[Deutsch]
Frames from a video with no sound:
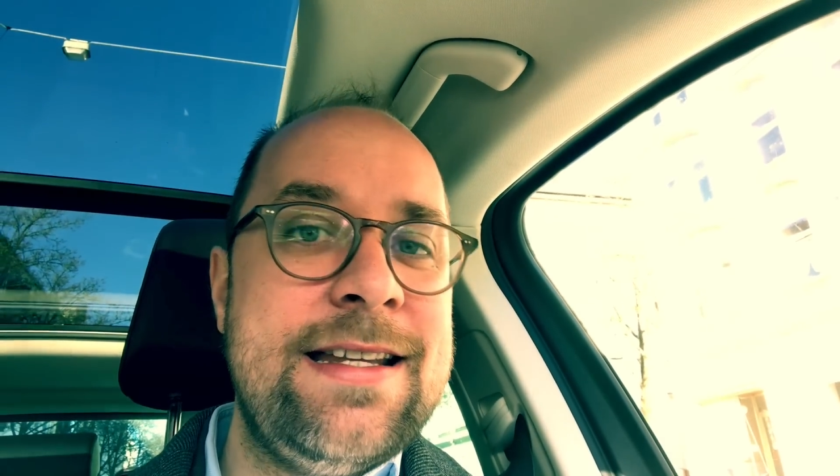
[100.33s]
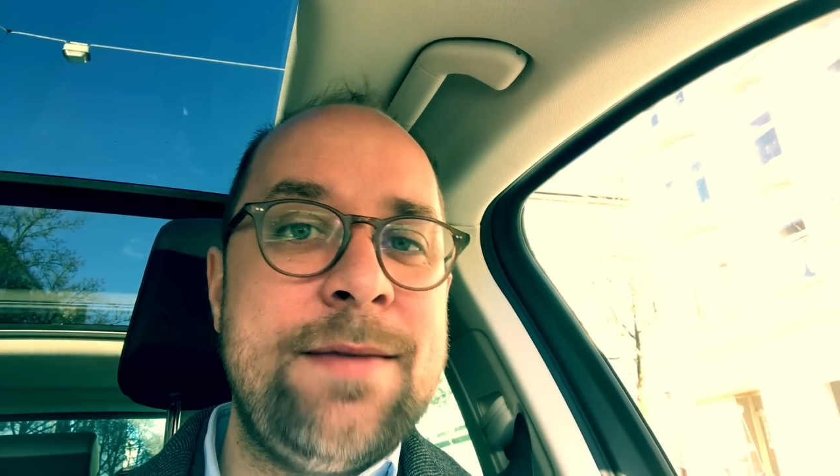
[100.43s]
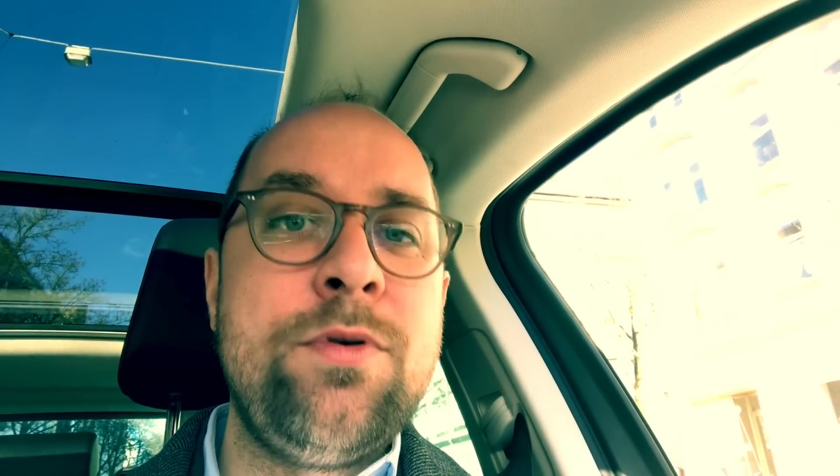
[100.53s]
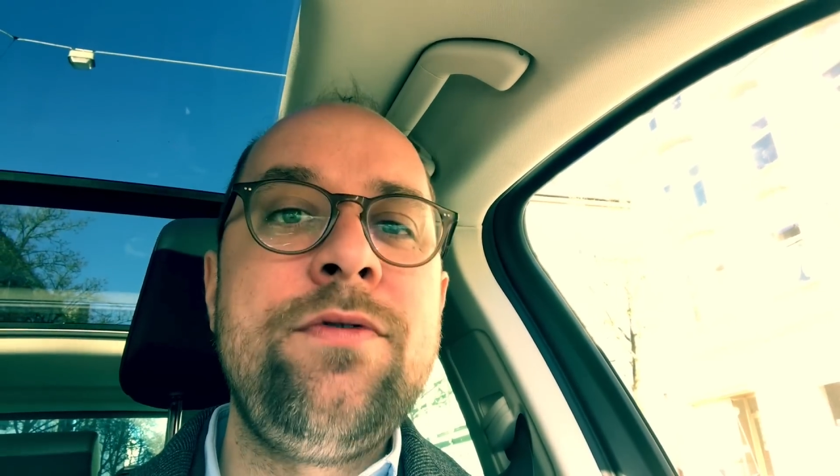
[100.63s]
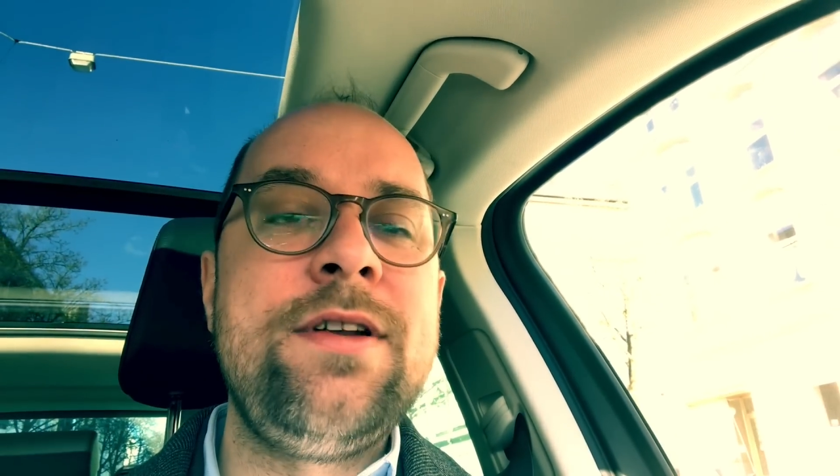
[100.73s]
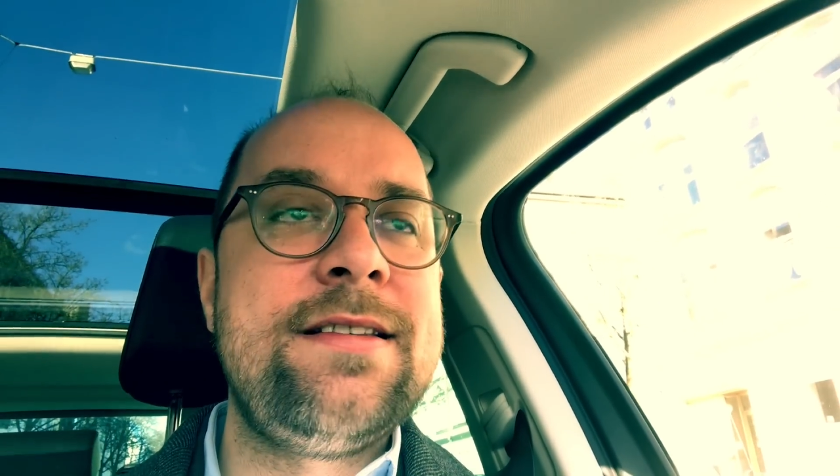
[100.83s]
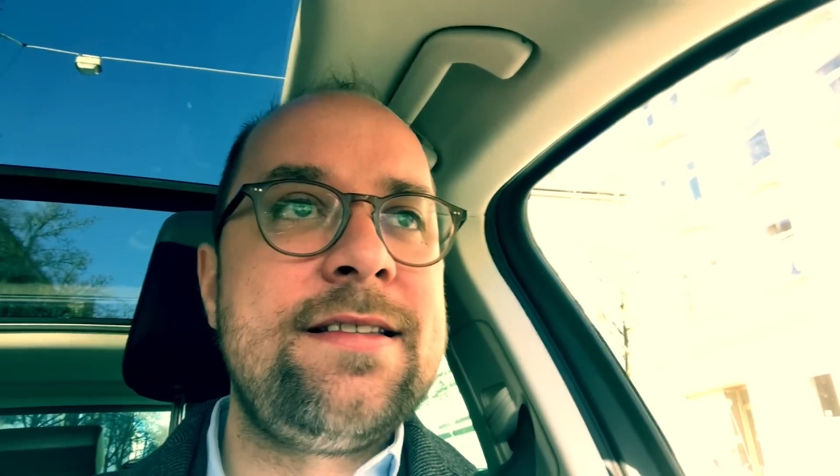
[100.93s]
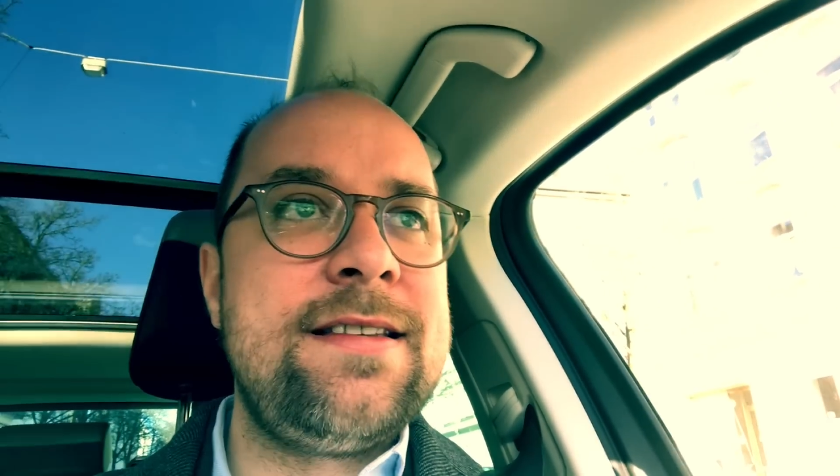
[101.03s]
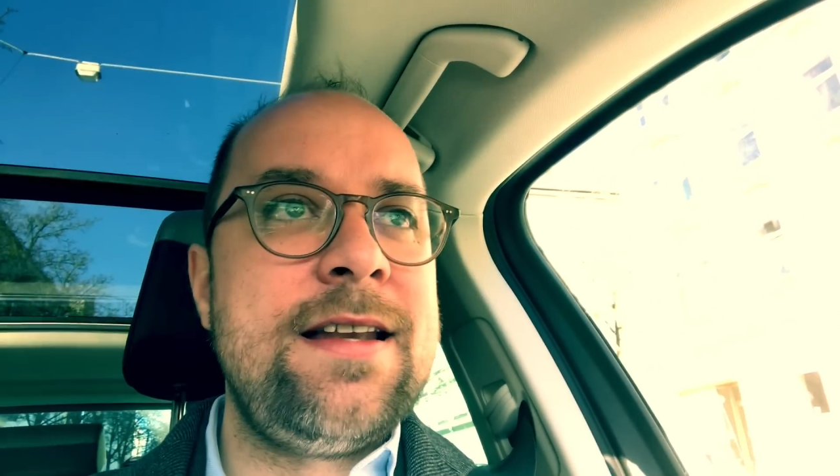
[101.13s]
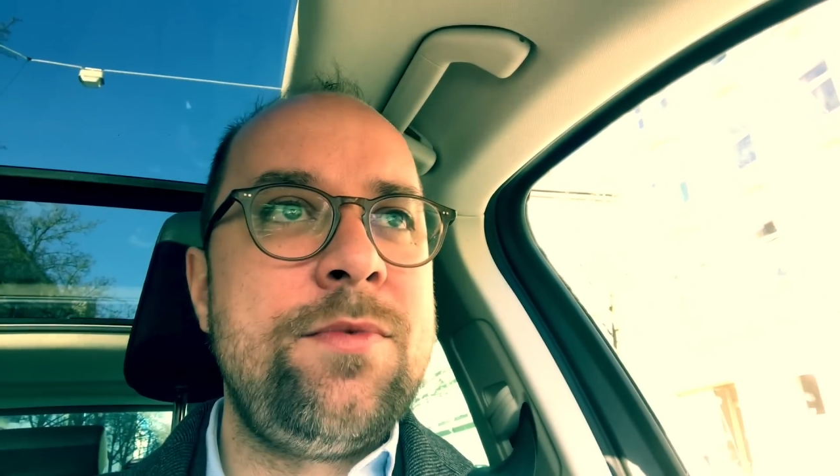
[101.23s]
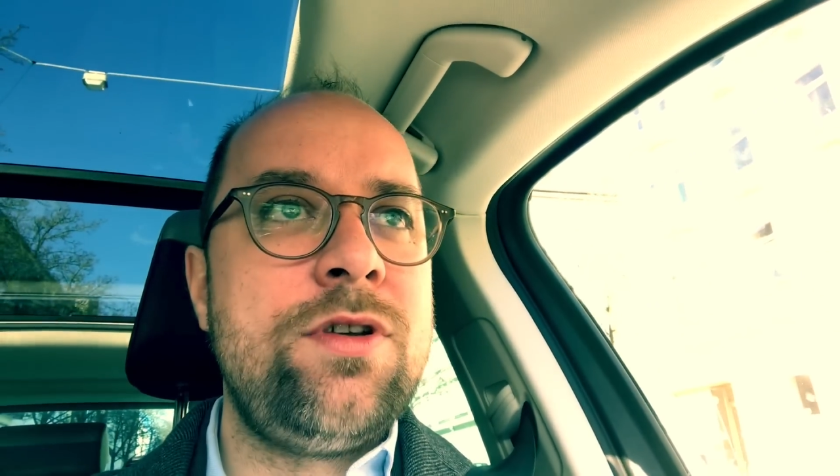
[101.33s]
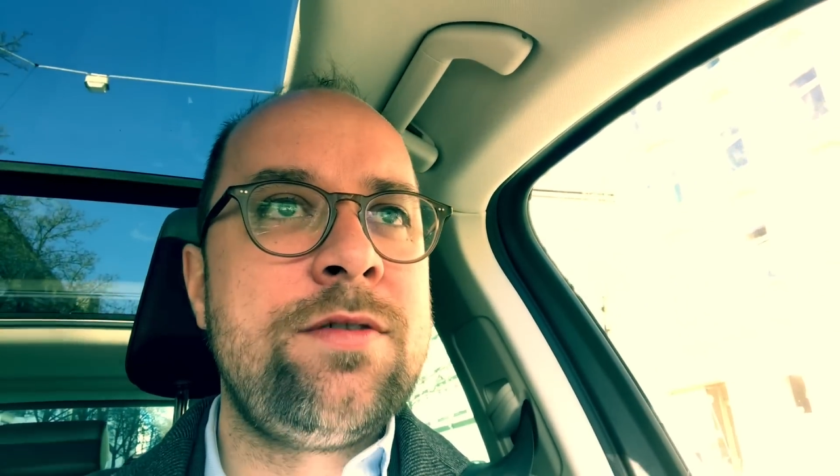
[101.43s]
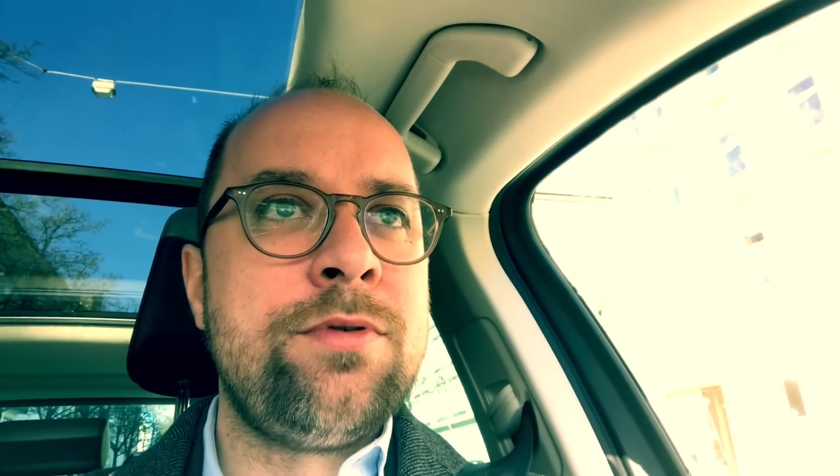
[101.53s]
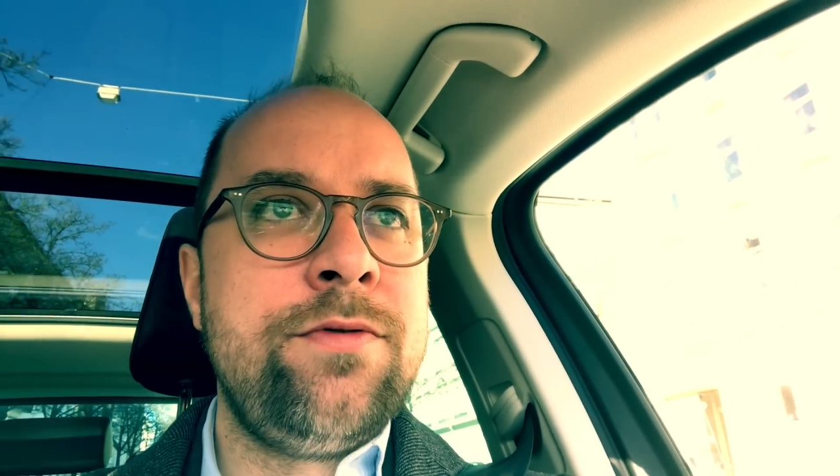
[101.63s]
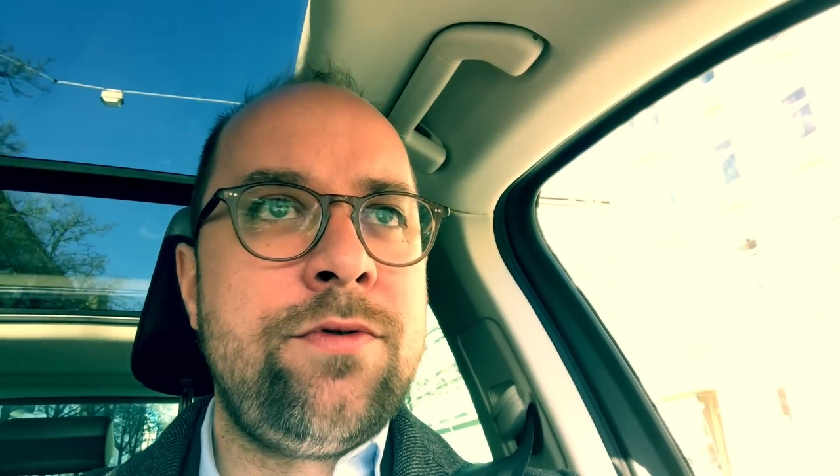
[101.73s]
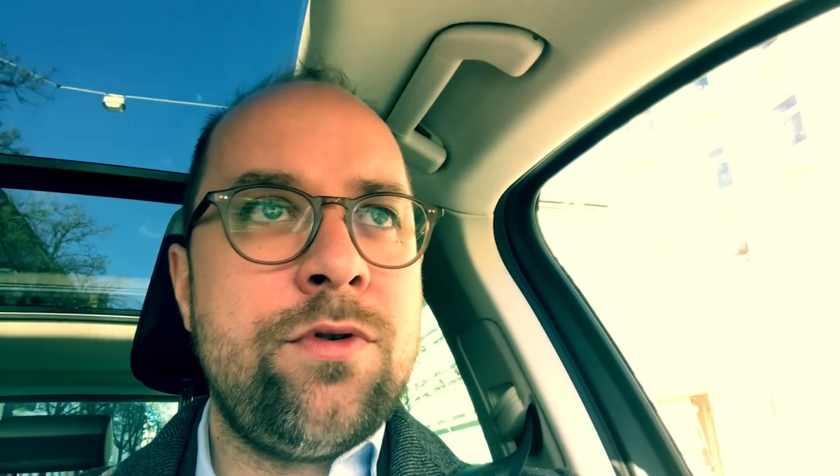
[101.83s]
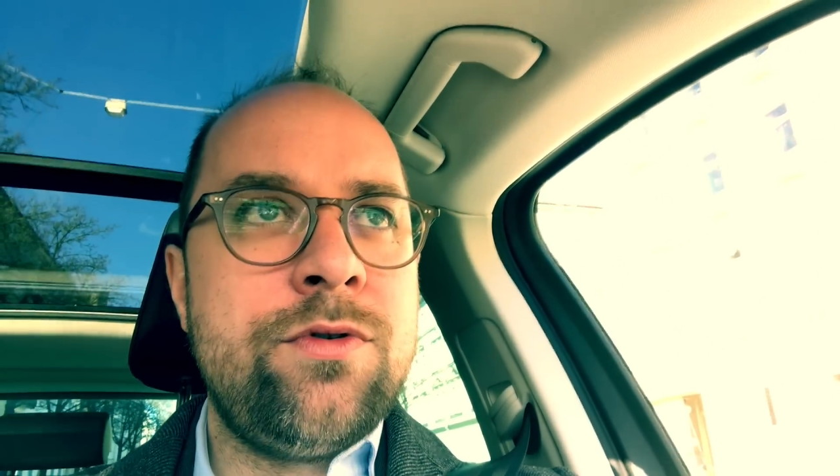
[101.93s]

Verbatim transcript: der Prüfling sitzt in der mündlichen Prüfung